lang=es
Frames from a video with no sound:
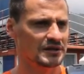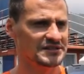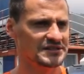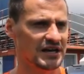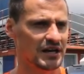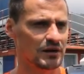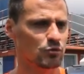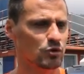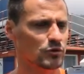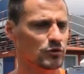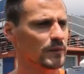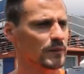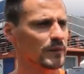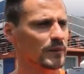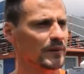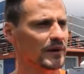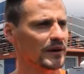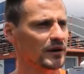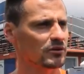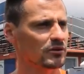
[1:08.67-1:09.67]
llegar muy bien
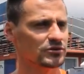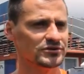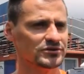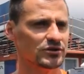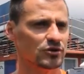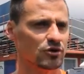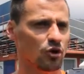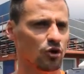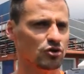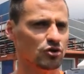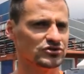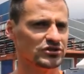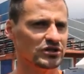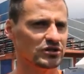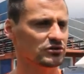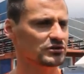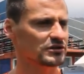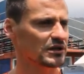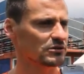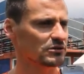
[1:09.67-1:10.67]
preparados, 11
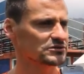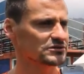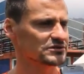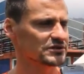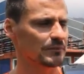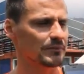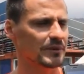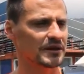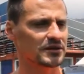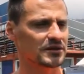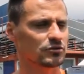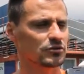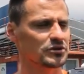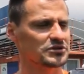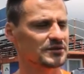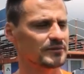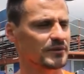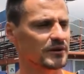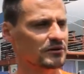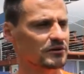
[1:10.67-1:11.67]
contra 11 el partido
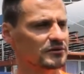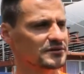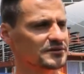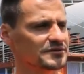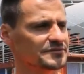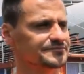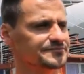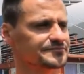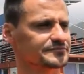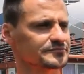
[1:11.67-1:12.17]
de Cimarrones.